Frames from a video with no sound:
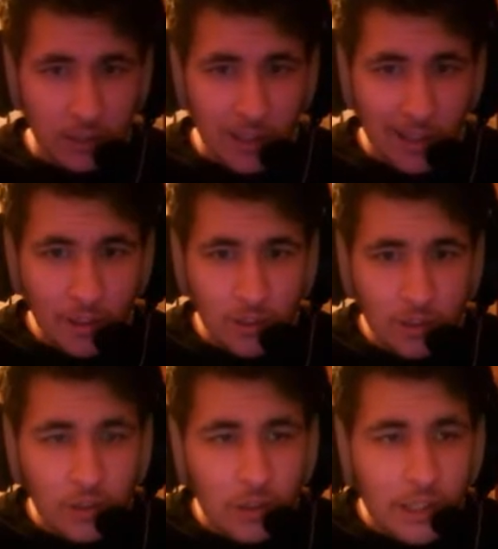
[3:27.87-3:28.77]
Eh,
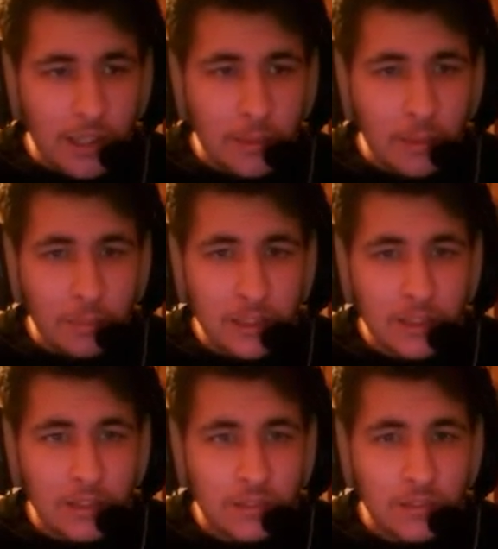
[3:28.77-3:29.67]
oh, chi è che ha preso un
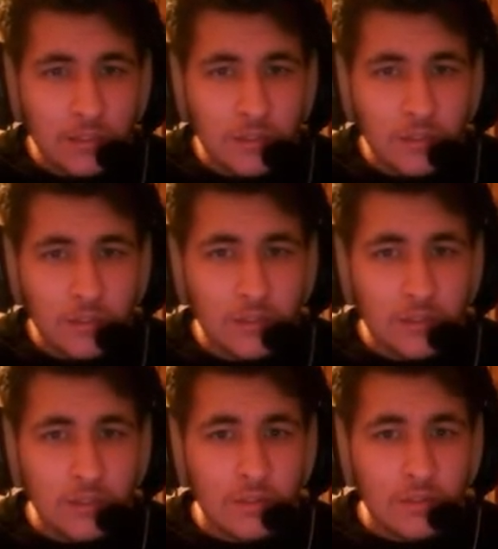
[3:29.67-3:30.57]
pezzo?
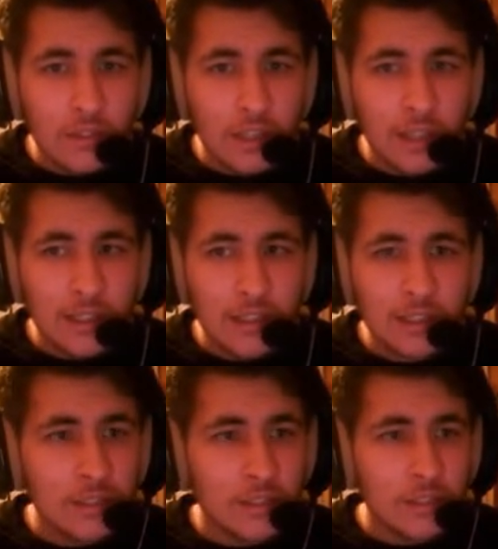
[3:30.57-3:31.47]
Raga, sì.
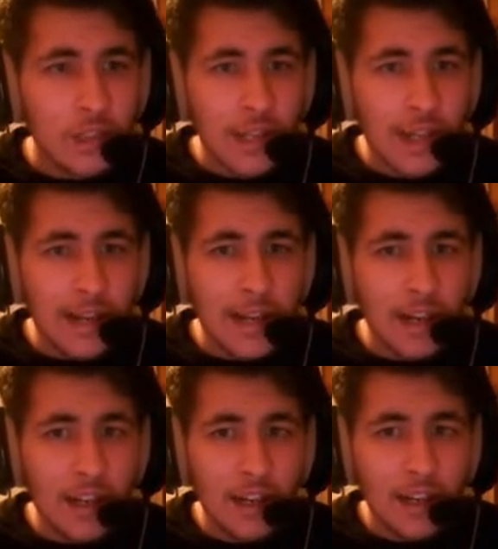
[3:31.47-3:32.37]

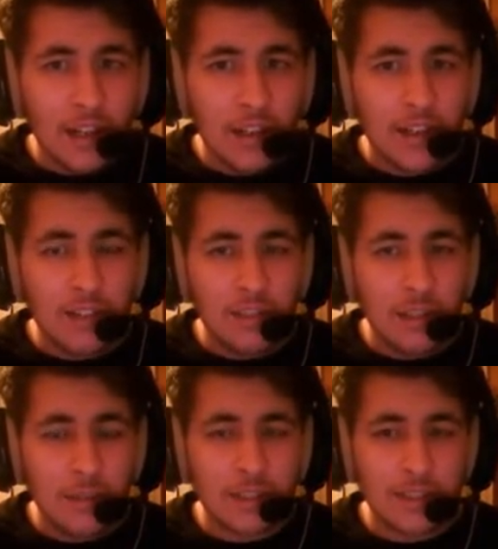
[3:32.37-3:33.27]
Raga!
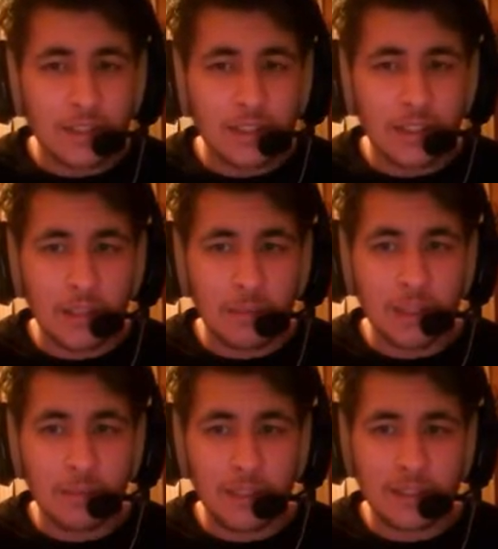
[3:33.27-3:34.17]
finalmente stanno iniziando a
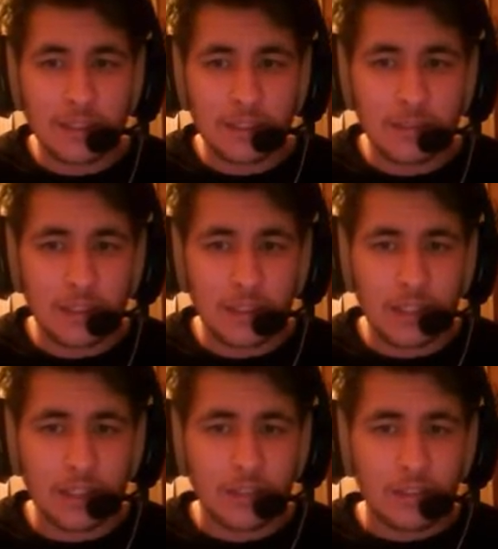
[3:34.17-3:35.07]
prendere i pezzi,
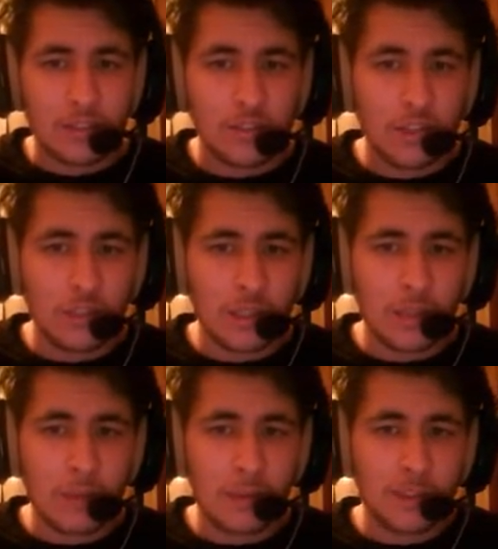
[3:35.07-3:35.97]
minchia. Dopo che
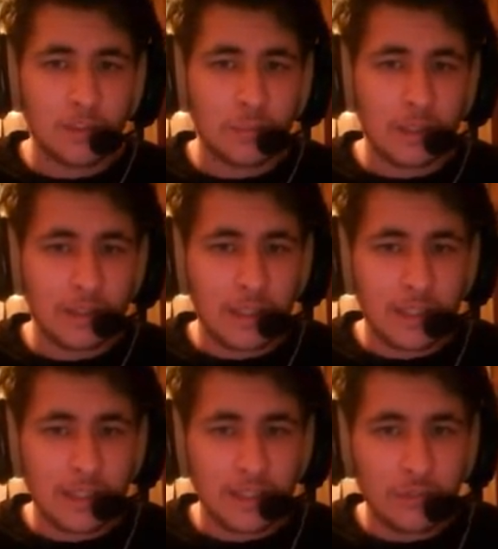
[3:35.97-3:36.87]
abbiamo perso praticamente la
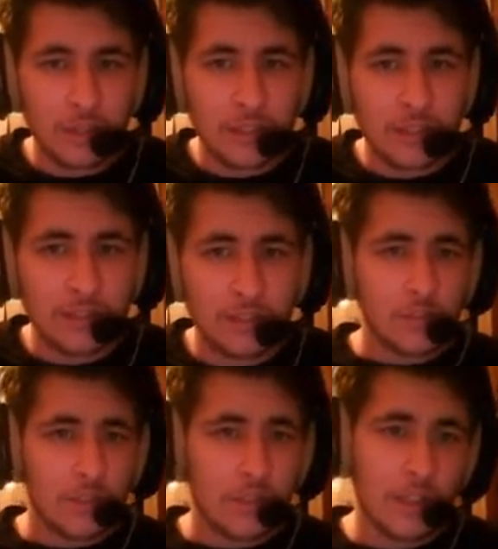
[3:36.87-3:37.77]
cassaforte.
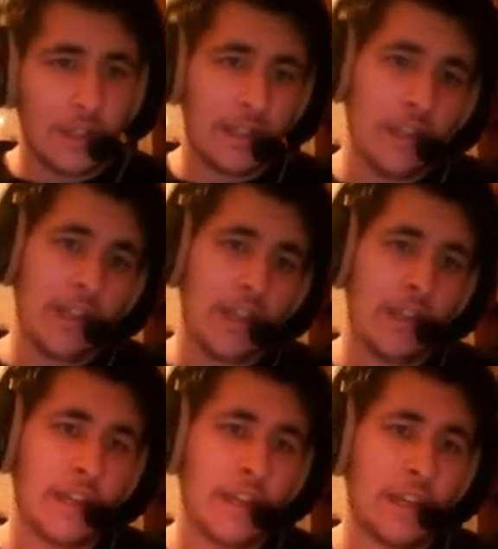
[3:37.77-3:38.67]

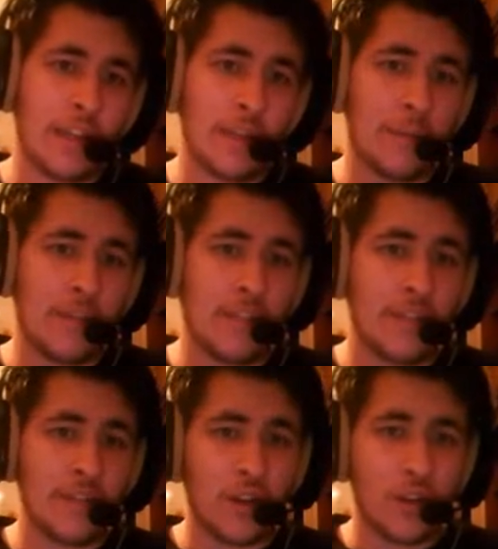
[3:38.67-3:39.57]
E eh, Belin
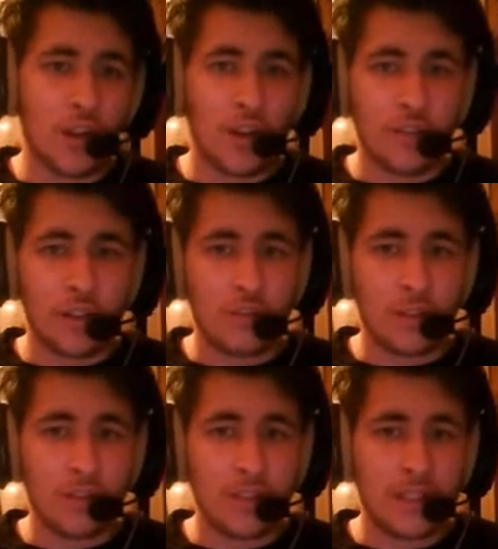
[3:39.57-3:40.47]
livello 9, come
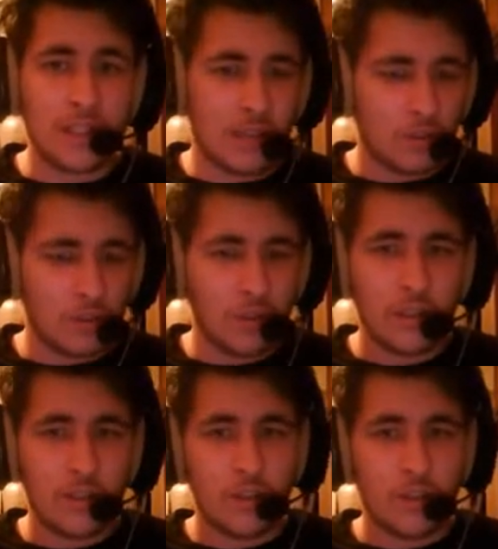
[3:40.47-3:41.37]
lo ammazziamo
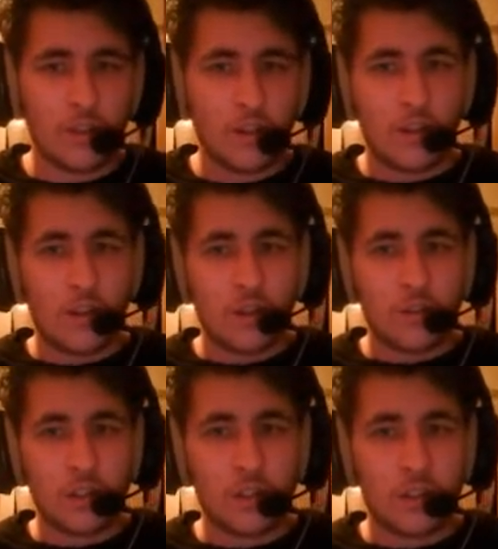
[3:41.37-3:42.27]
noi?
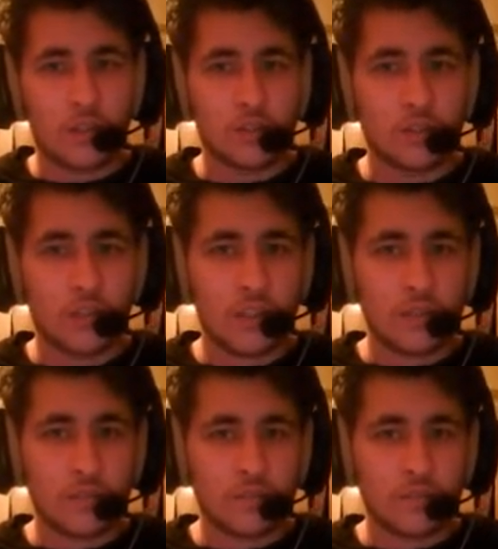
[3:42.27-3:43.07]
Quel coso là.